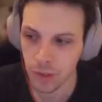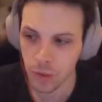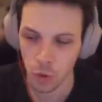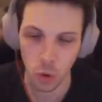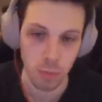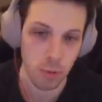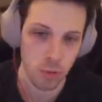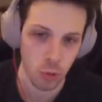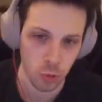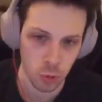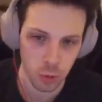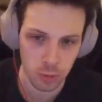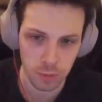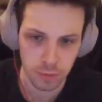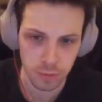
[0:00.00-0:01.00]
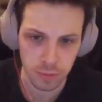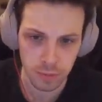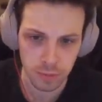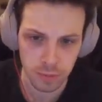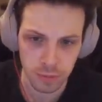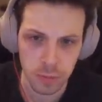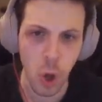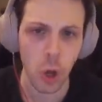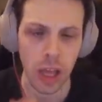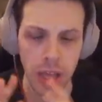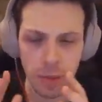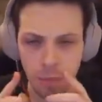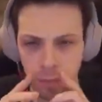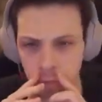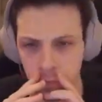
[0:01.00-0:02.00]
Sono un po' sotto. Ok.